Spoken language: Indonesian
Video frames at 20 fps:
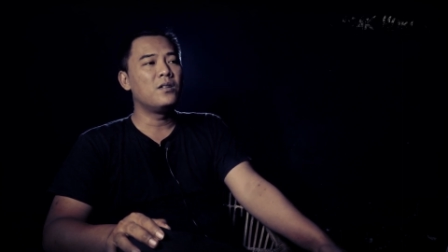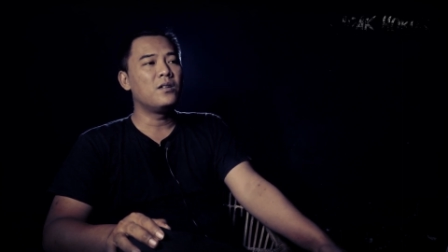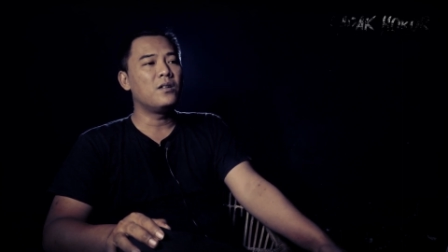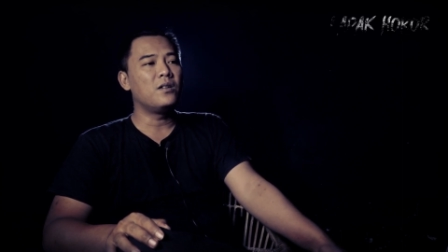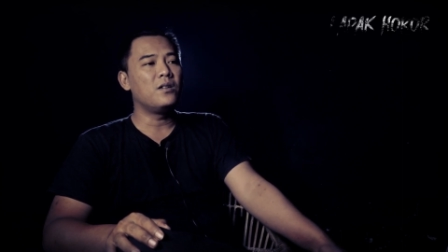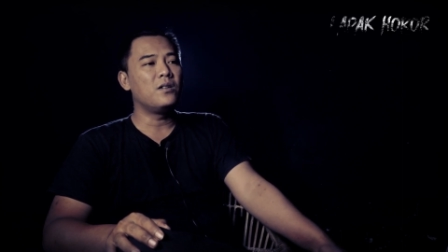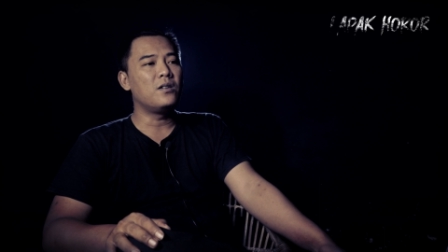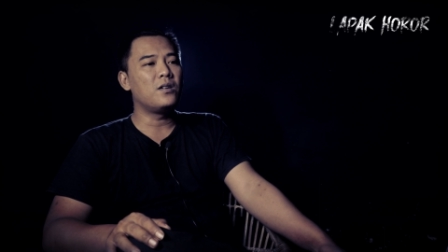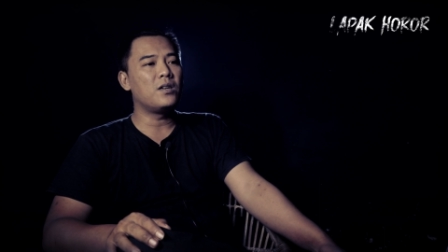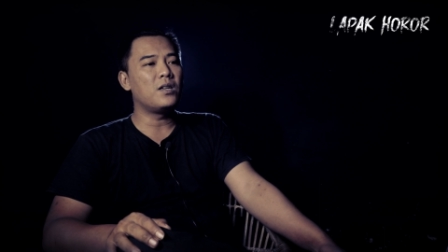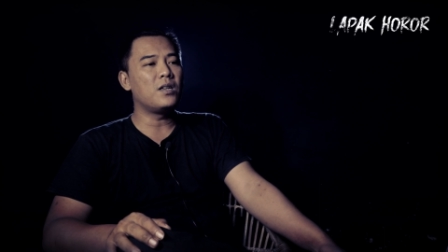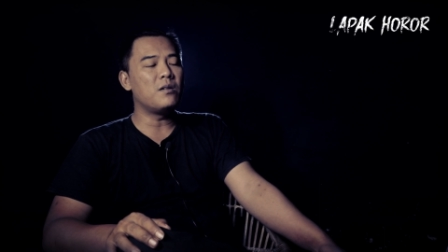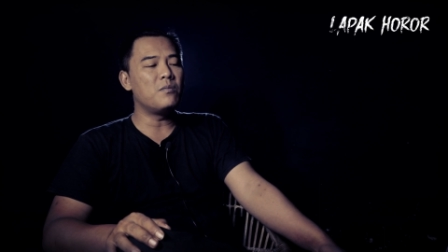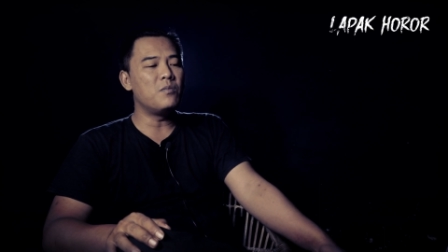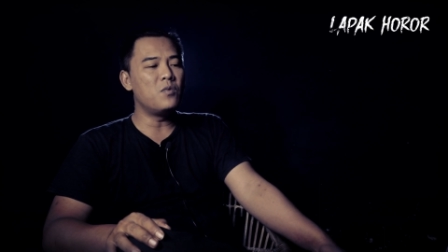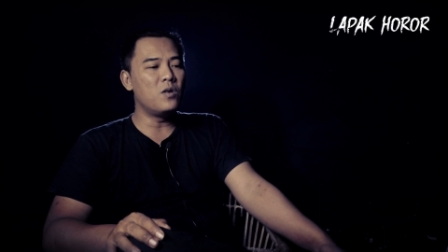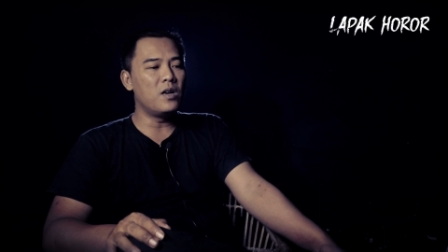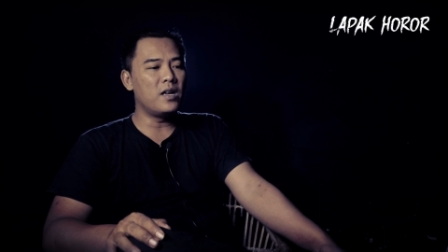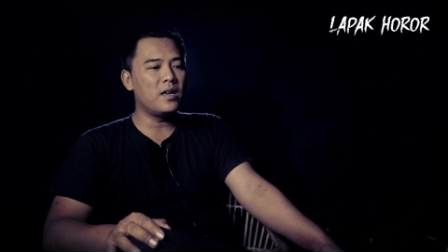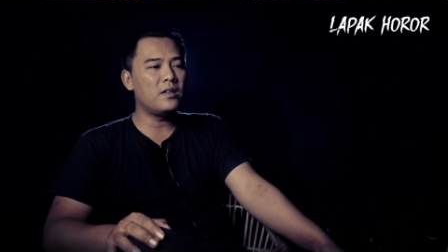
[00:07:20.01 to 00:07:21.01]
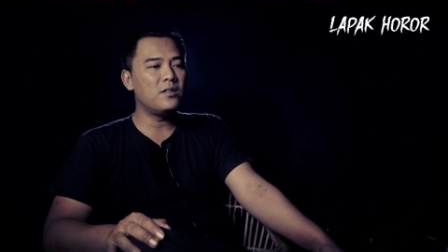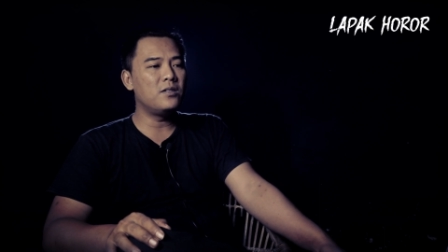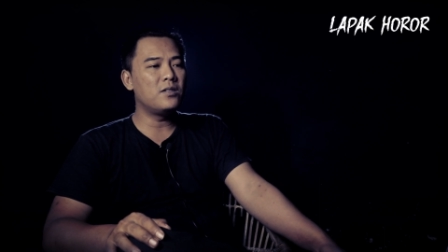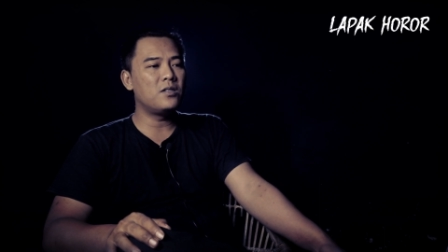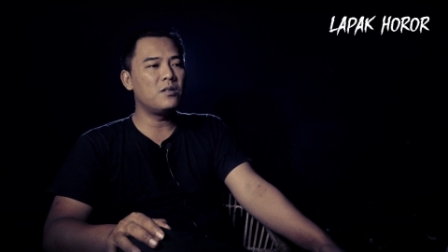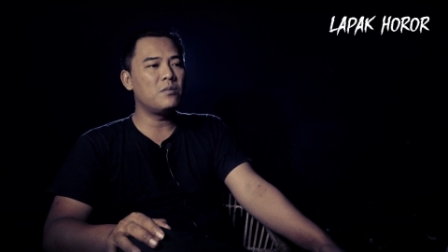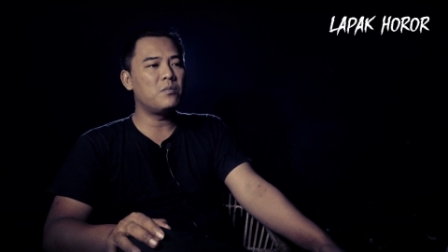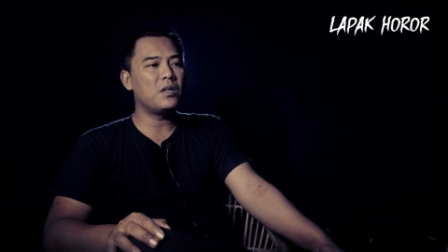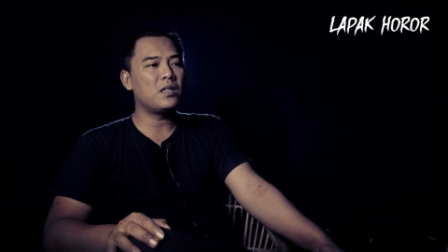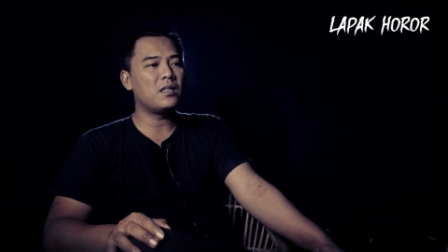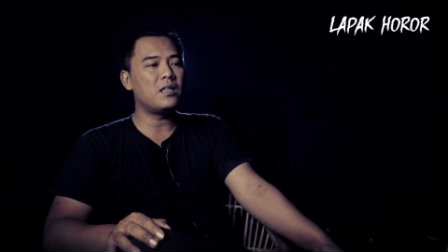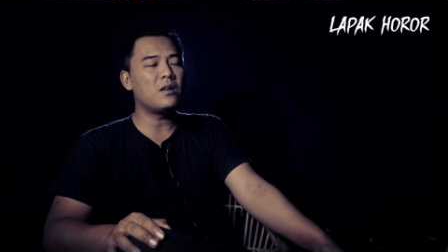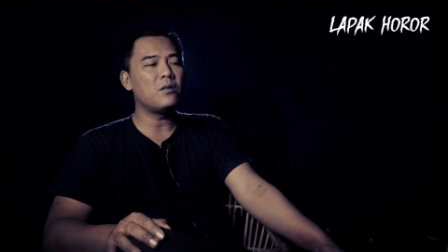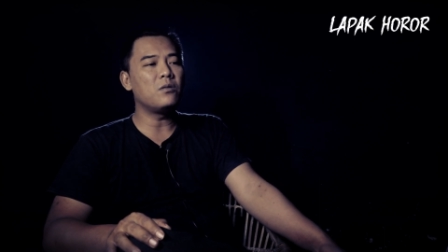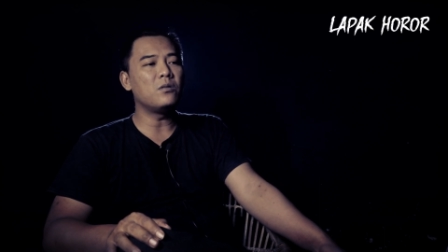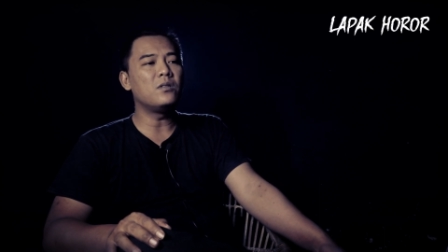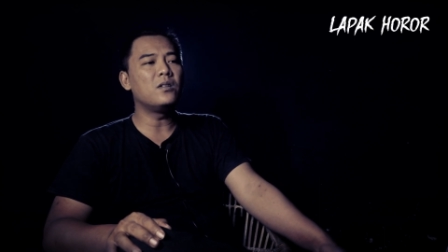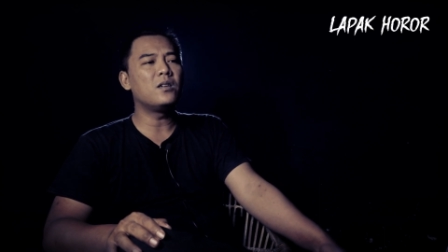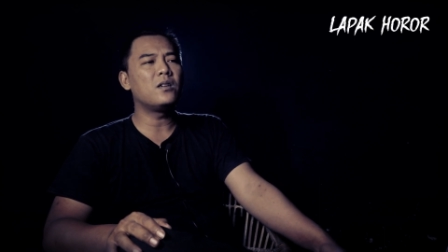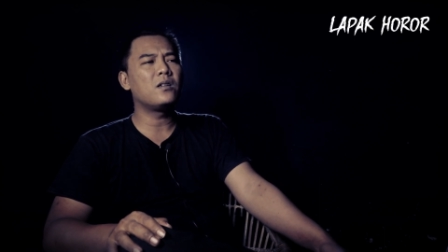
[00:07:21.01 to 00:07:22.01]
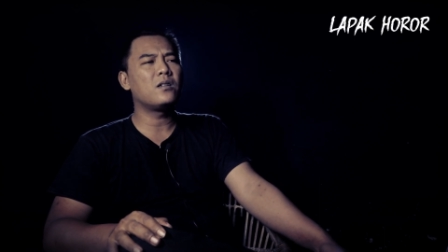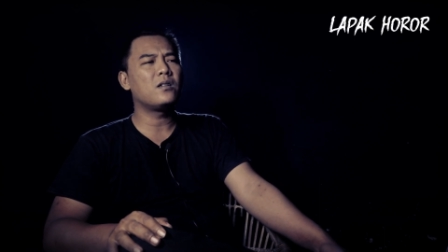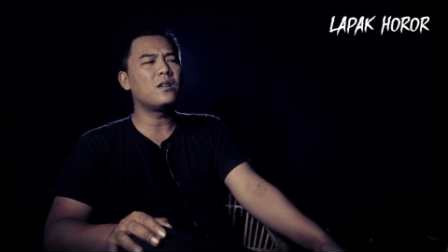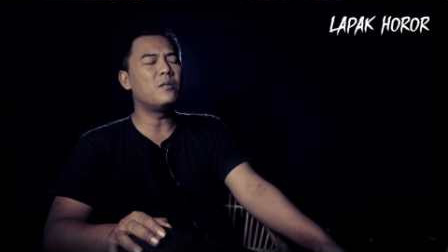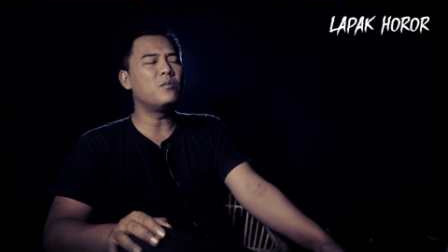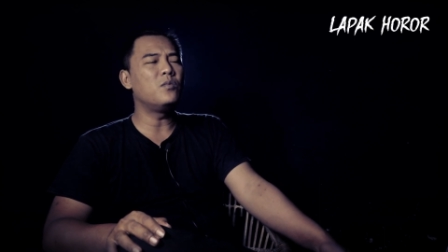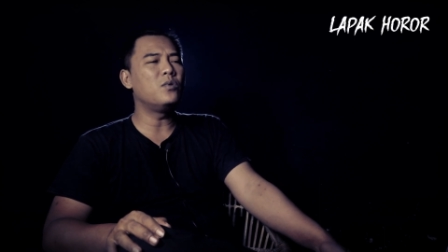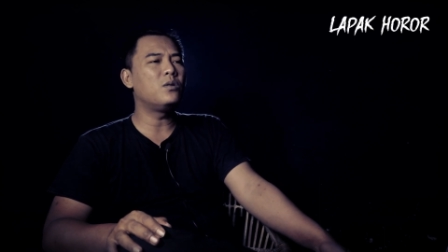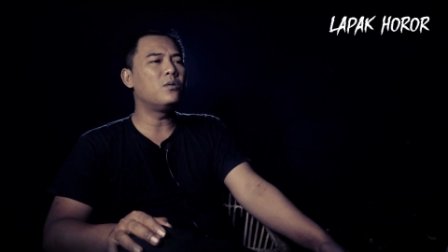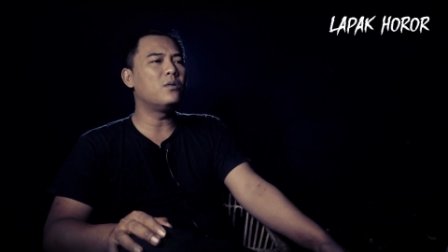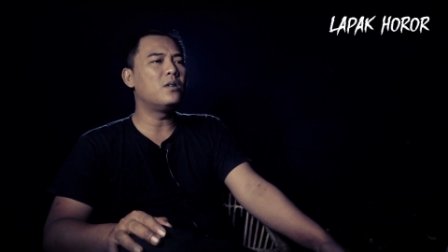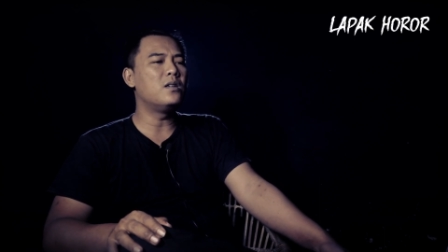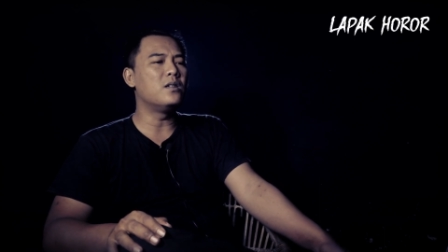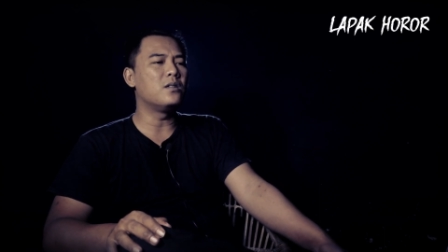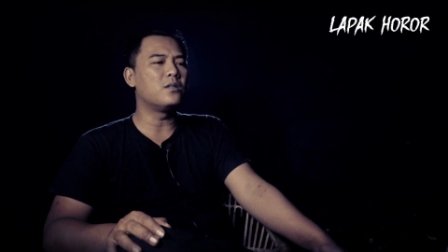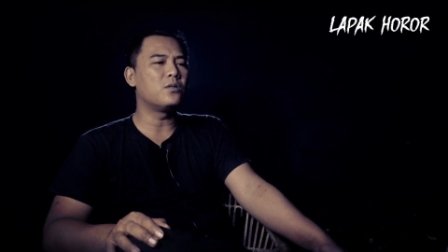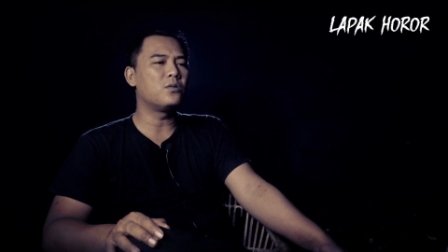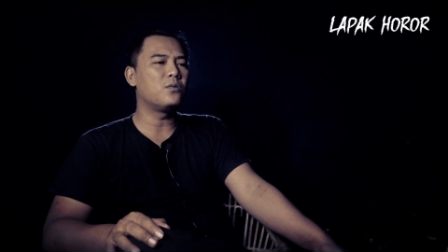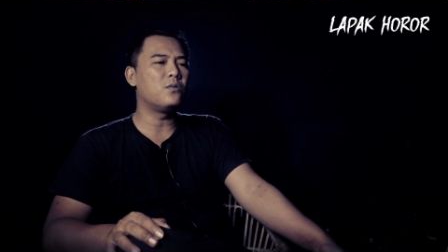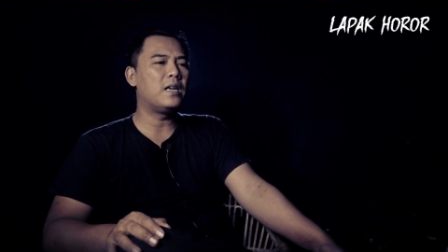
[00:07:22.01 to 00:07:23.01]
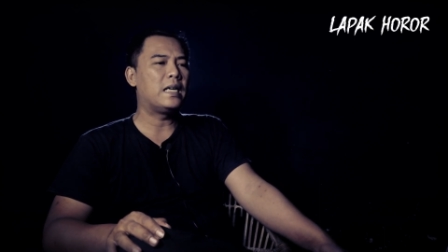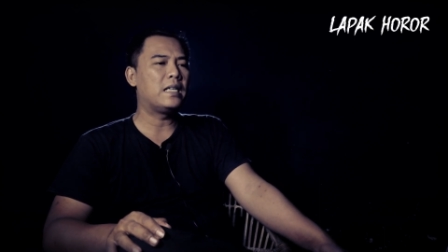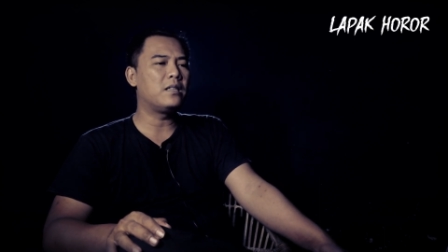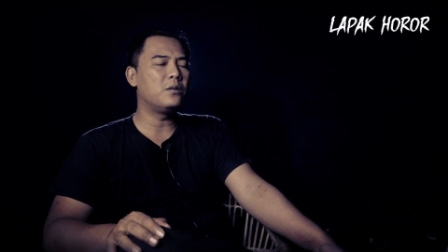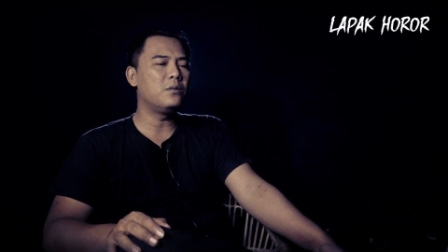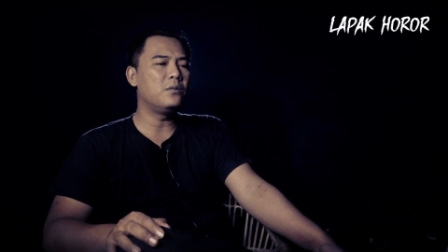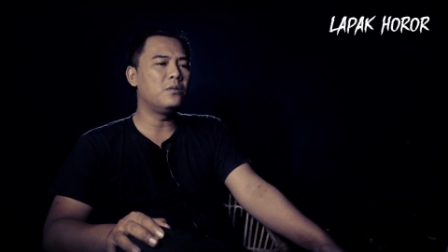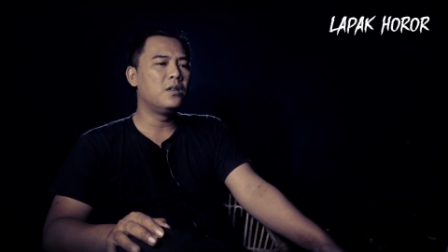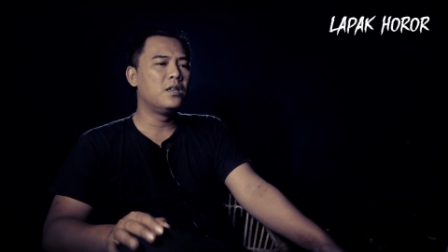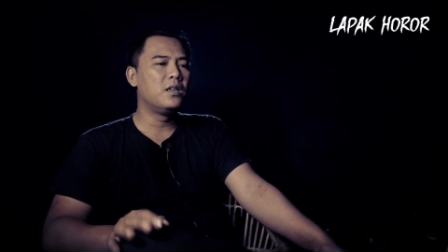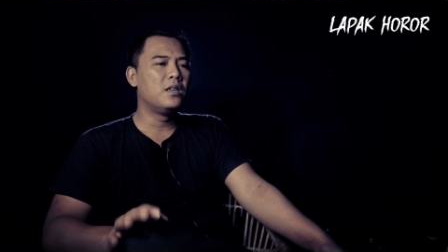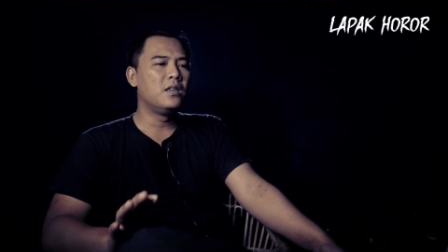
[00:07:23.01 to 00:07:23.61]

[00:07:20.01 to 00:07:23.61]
uh, ya boleh aja sih pak takutnya kamu itu ada sesuatu